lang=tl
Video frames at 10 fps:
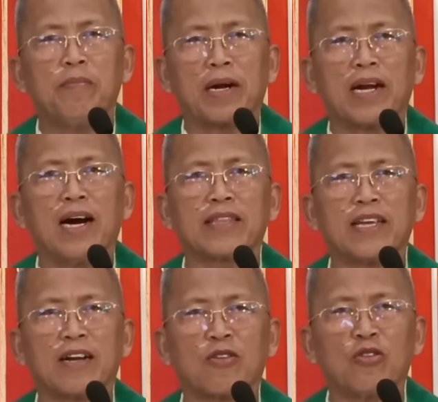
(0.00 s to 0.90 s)

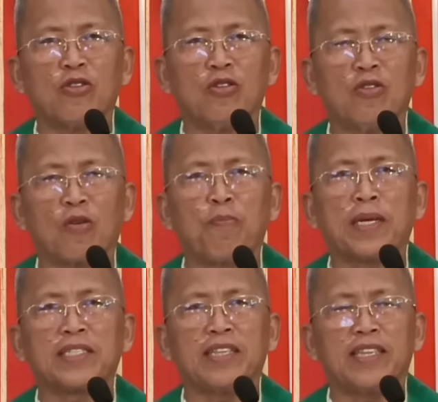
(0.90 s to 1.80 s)
maghatag ko no og
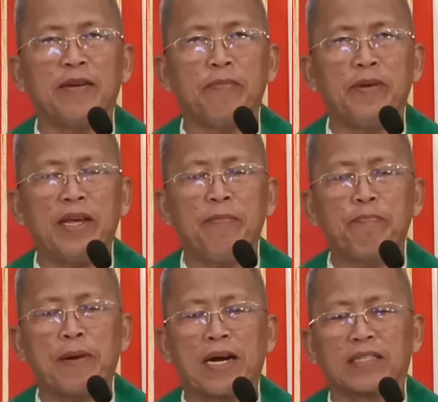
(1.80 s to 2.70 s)
positive
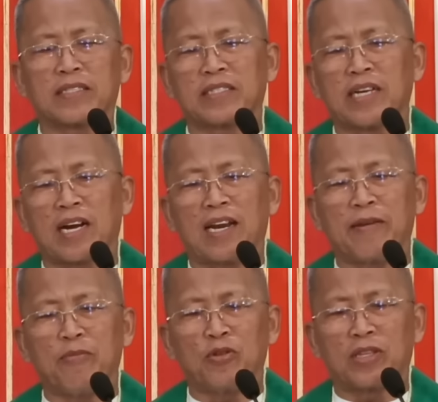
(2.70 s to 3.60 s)
impact sa
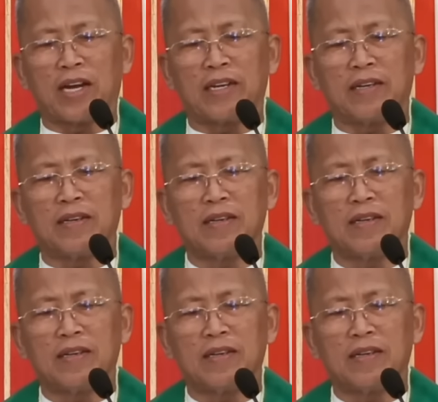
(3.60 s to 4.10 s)
kalibutan.